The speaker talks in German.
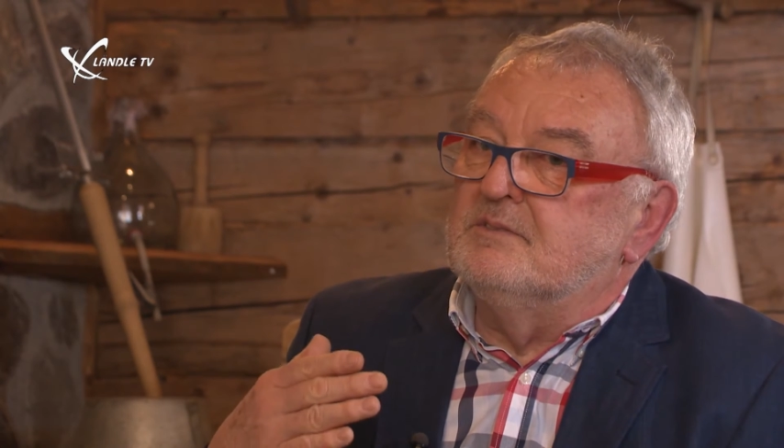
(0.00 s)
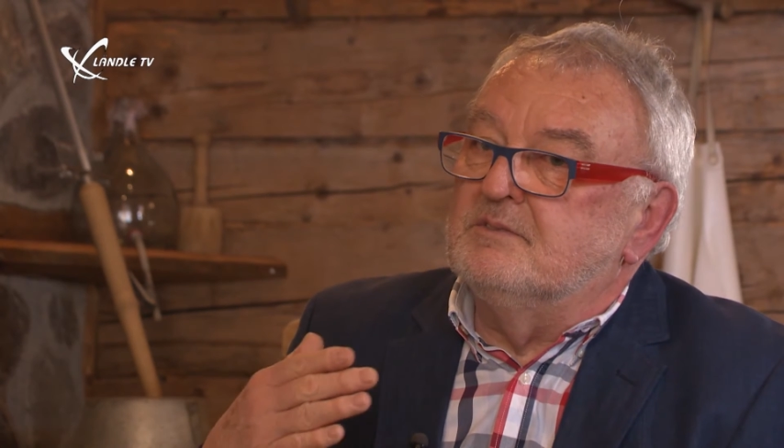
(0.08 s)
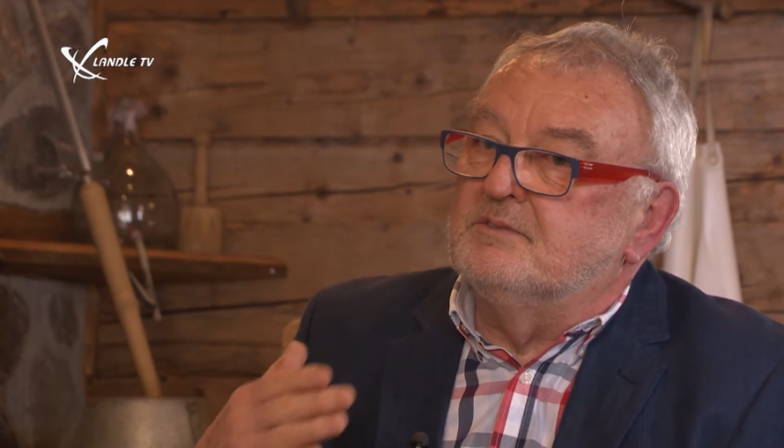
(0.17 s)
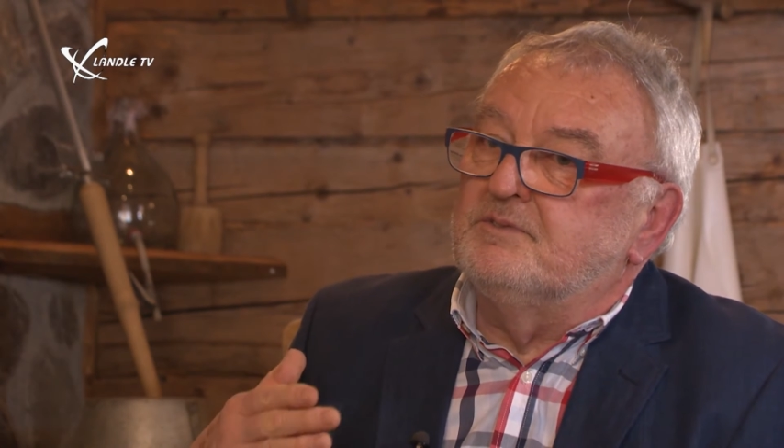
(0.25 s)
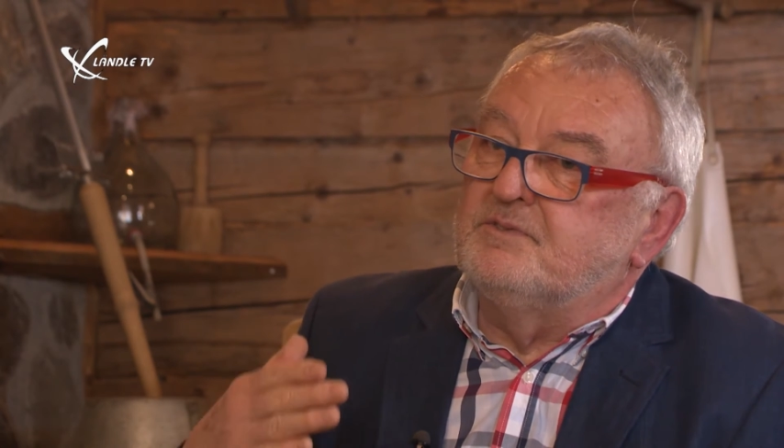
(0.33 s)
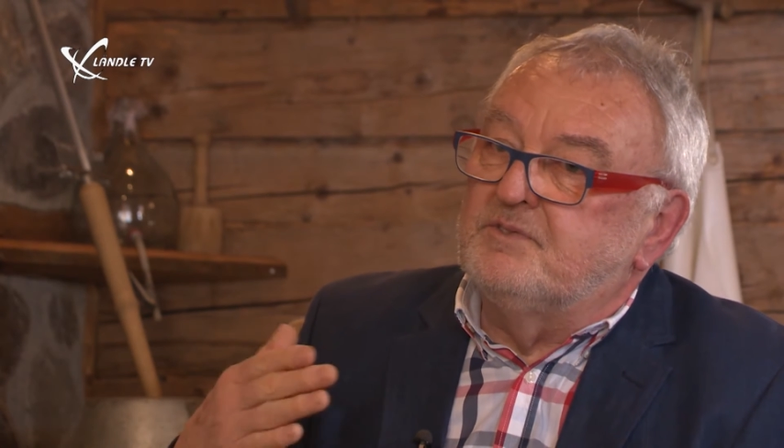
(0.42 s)

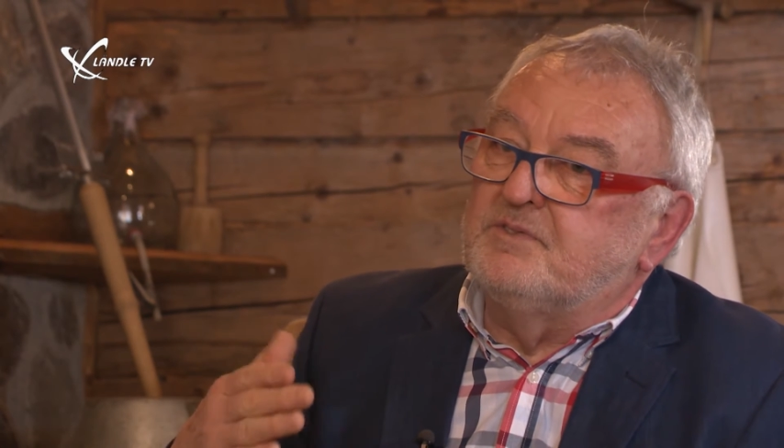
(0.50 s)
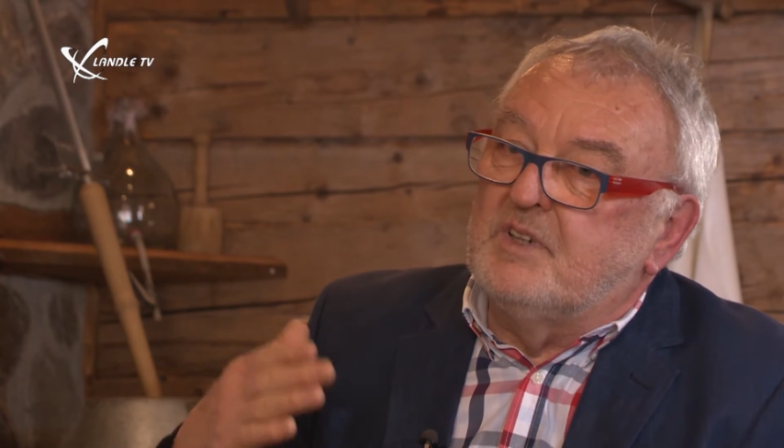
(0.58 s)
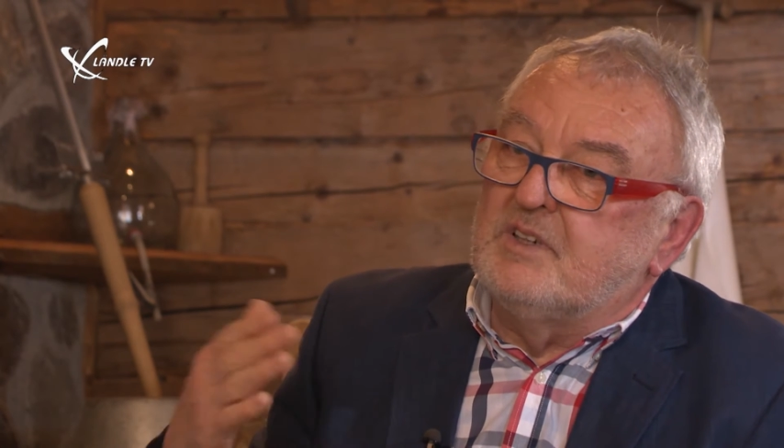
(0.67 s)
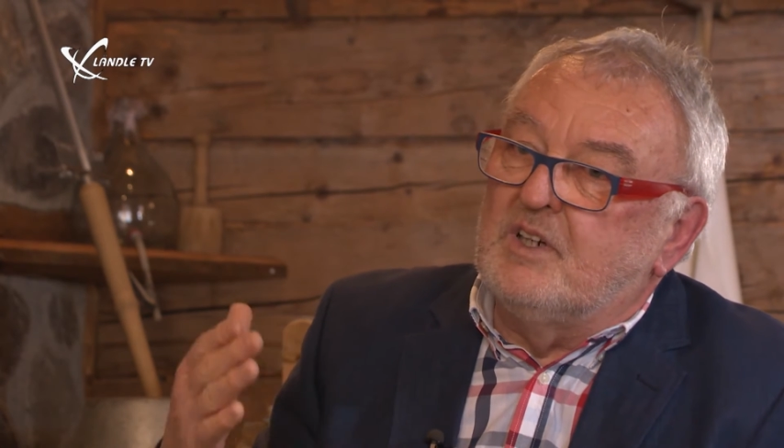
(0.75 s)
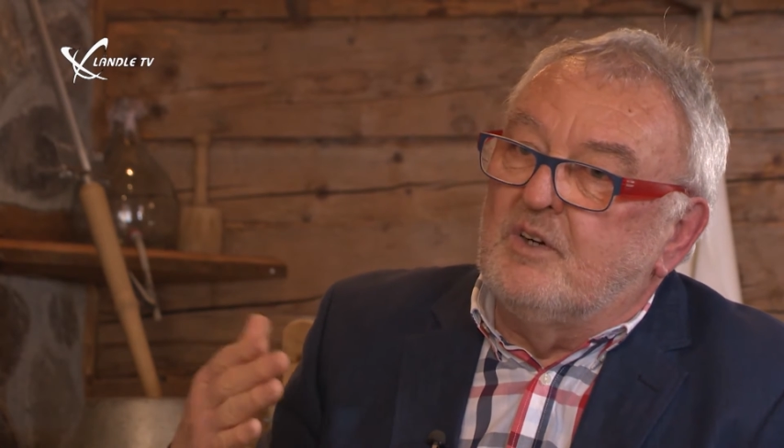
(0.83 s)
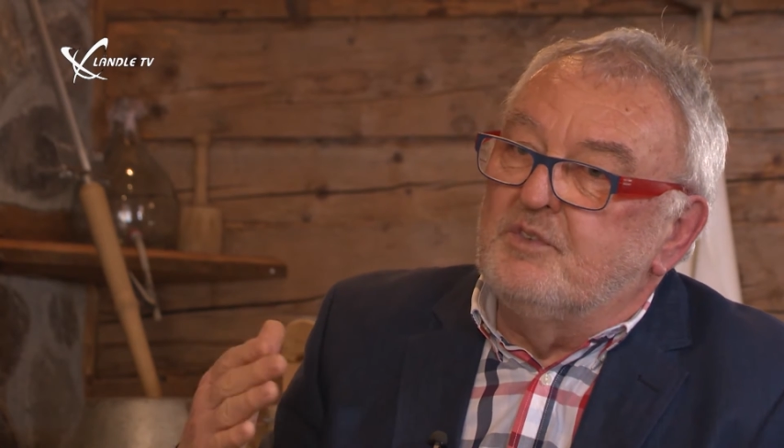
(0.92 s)

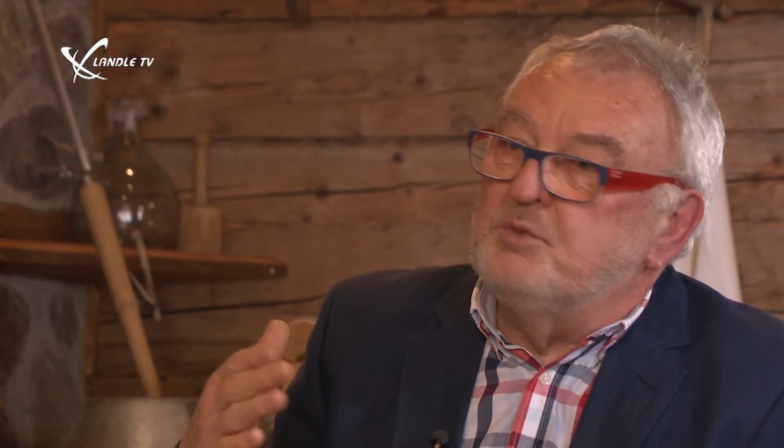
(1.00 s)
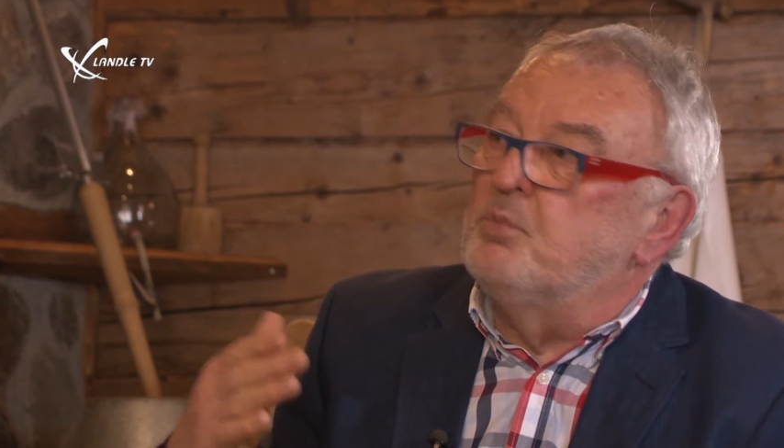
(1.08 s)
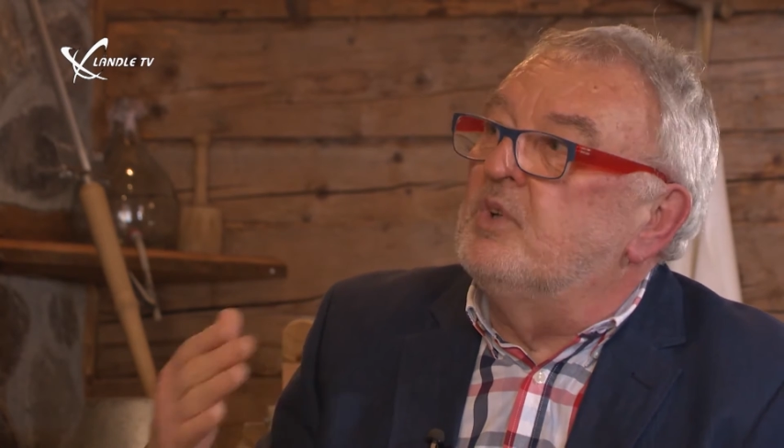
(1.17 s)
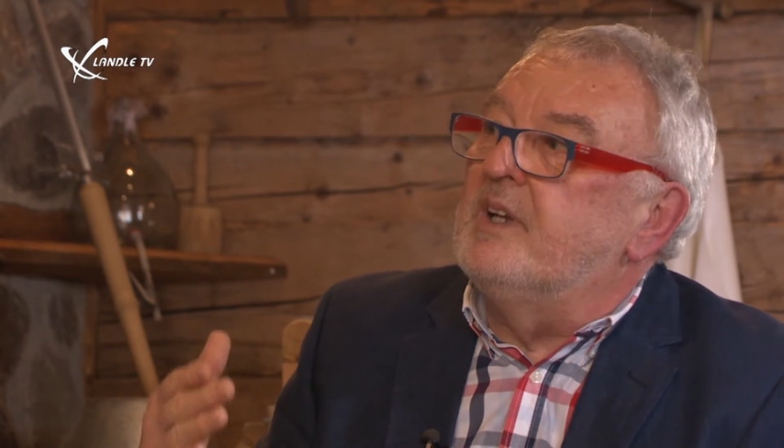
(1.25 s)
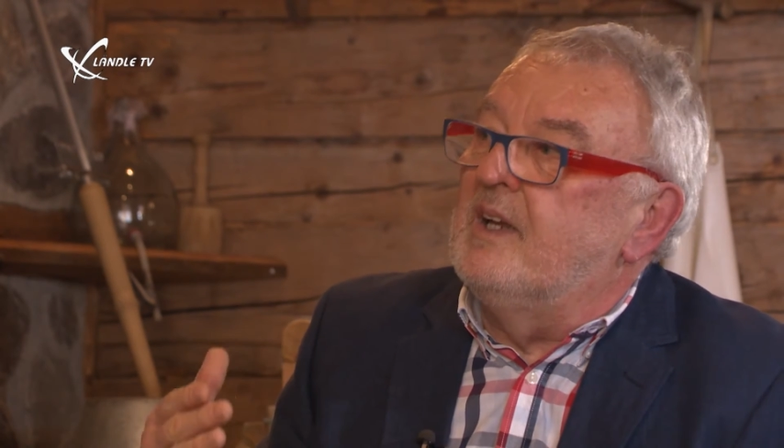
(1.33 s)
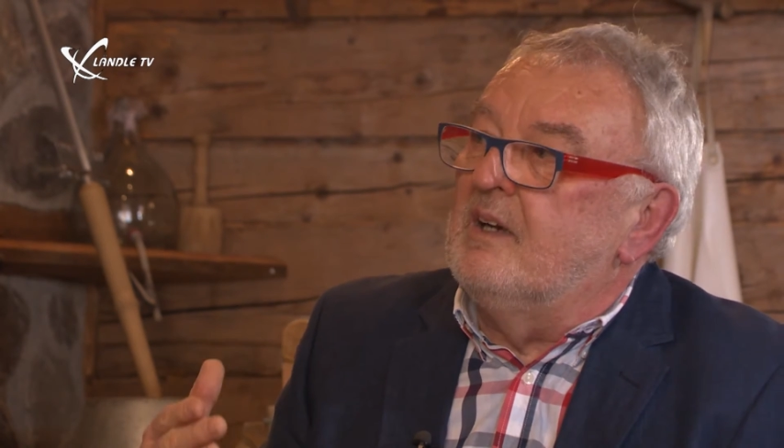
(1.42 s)

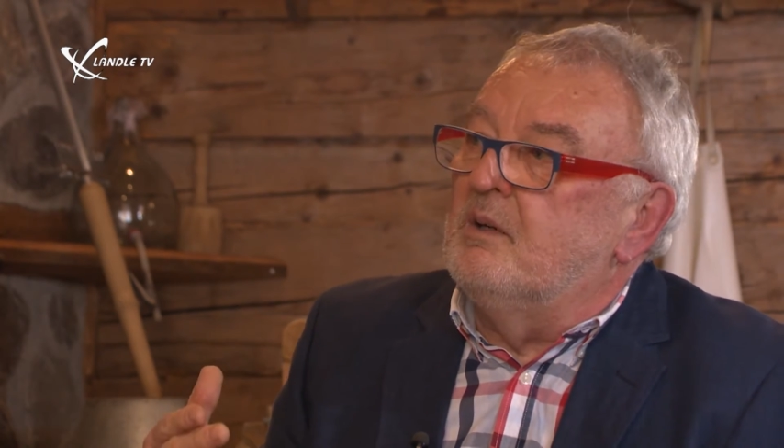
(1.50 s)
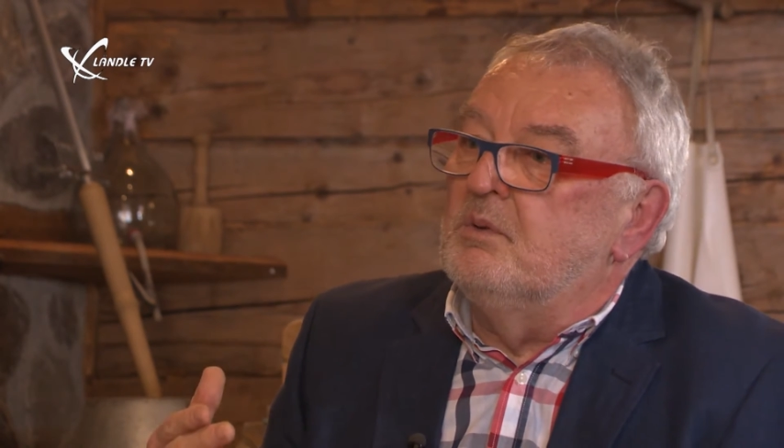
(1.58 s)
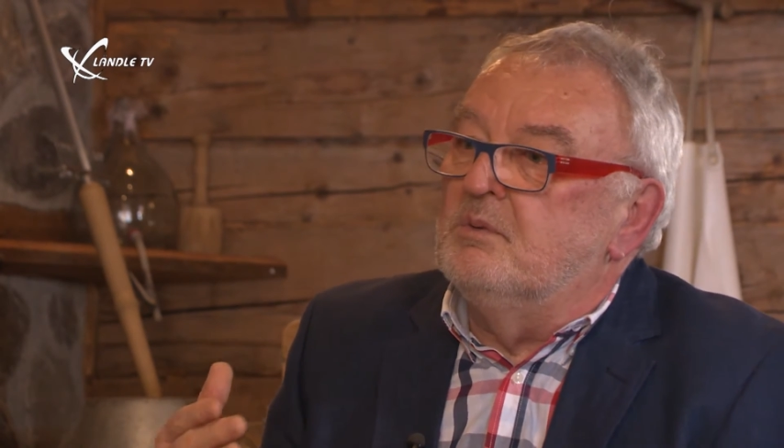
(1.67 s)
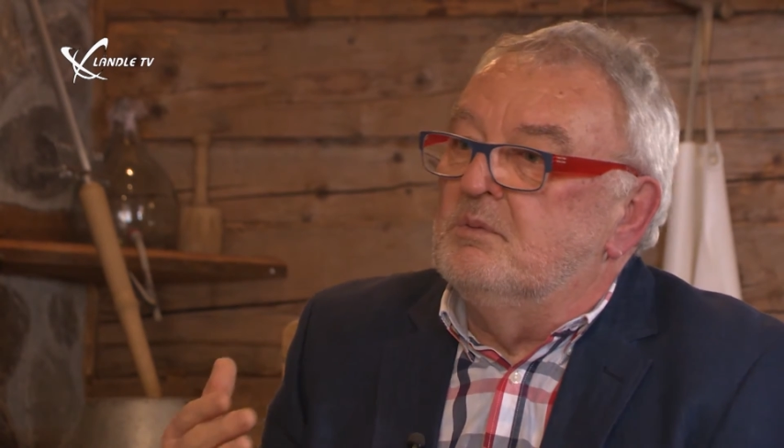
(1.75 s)
Verkaufsmodell